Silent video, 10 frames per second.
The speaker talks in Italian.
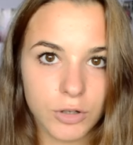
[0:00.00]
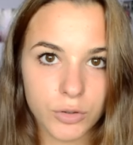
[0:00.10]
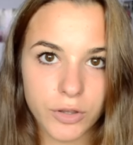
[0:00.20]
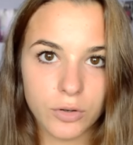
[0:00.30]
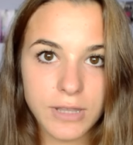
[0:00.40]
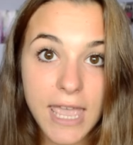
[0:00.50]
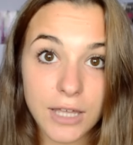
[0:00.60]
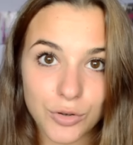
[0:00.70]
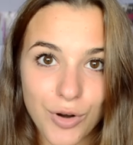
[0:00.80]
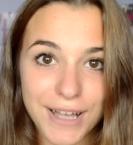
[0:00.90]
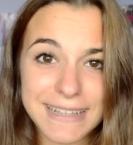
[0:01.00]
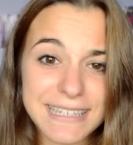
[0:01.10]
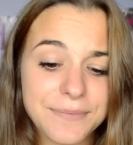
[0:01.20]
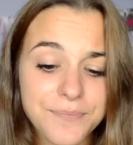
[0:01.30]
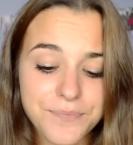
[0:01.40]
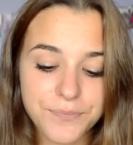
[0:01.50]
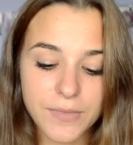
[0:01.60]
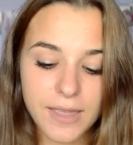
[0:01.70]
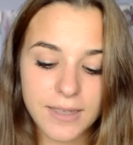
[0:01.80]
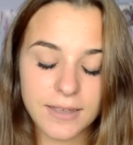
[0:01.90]
ve lo tiro dietro anzi,
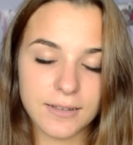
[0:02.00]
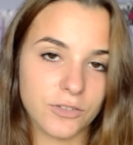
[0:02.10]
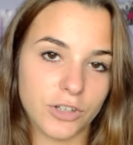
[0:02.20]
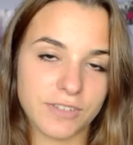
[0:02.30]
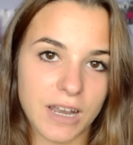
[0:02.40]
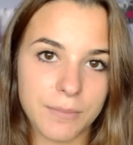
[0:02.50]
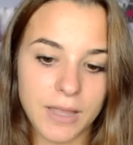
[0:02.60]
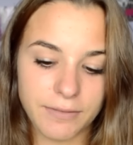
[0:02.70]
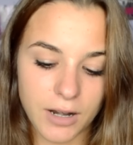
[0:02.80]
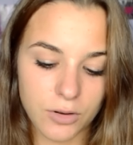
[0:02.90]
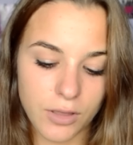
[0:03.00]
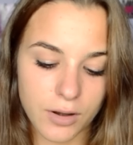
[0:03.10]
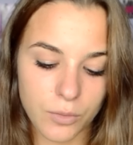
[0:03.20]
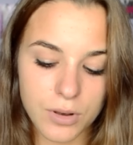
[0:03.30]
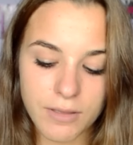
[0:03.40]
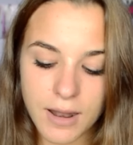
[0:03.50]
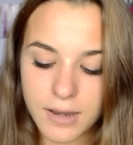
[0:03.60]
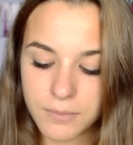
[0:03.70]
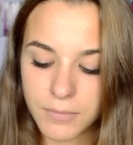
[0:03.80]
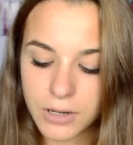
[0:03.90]
cioè sarebbe da tirarlo dietro a quelli della
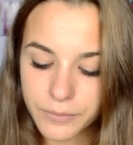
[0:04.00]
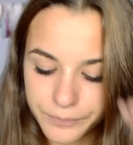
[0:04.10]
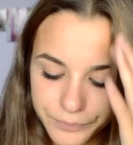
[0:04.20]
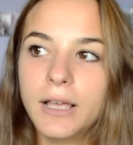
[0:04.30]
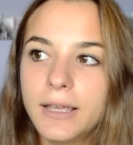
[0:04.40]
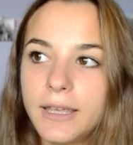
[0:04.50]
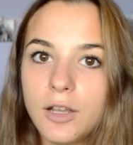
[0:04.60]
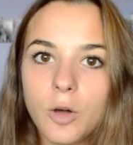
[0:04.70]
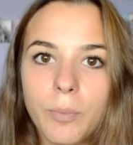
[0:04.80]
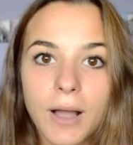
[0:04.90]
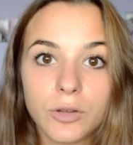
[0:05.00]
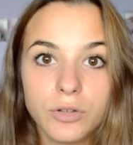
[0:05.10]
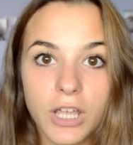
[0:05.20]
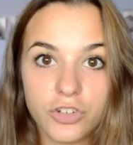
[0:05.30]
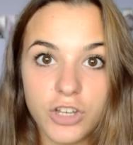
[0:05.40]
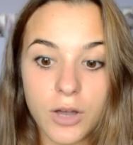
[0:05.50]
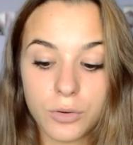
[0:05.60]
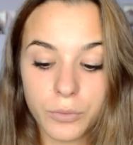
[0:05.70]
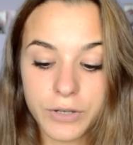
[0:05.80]
Rimmel. E l'ho pagato 10 euro